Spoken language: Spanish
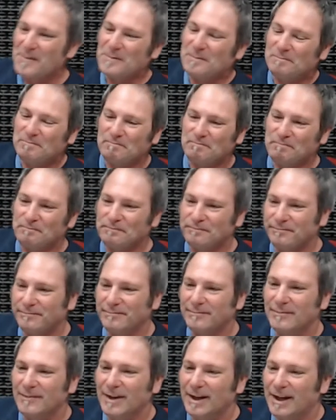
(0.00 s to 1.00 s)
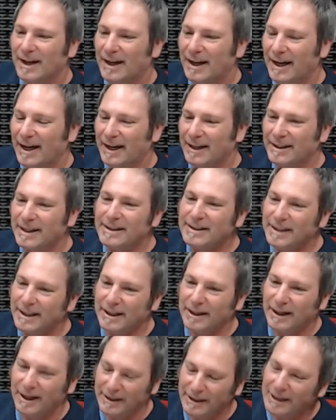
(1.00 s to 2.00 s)
bueno. Eh, estás,
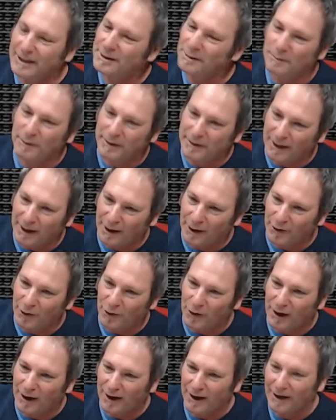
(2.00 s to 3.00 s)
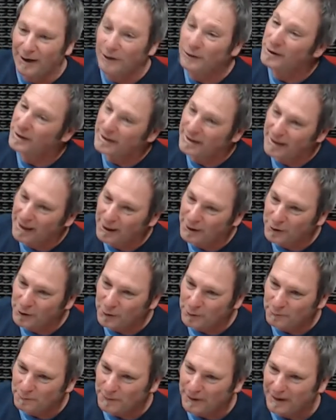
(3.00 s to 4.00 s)
estás invitado a, a los
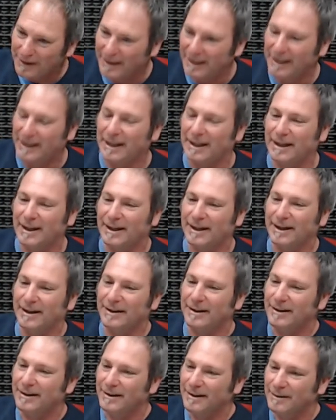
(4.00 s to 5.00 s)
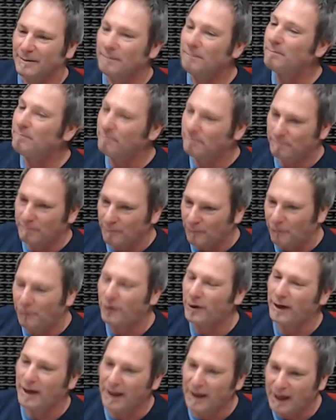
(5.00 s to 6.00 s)
ensayos. Eh,
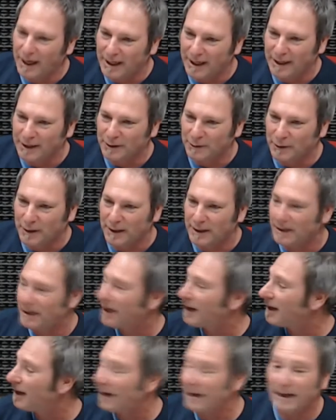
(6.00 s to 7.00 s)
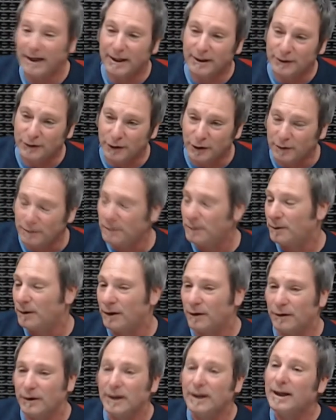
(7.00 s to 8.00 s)
Fuera del aire te voy a dar la dirección.
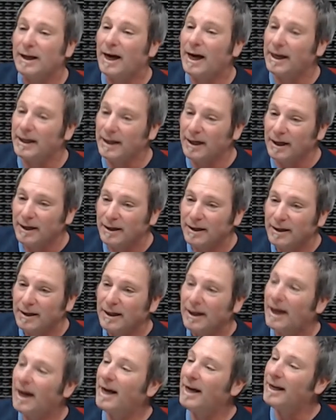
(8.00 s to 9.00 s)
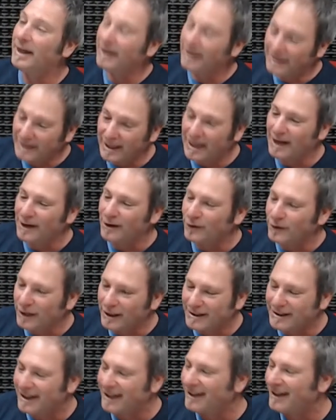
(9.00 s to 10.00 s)
¿Hay contraseña? sí, la
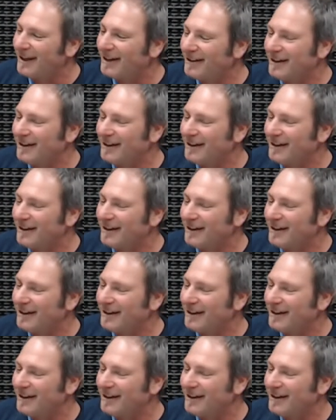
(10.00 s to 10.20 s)
contraseña.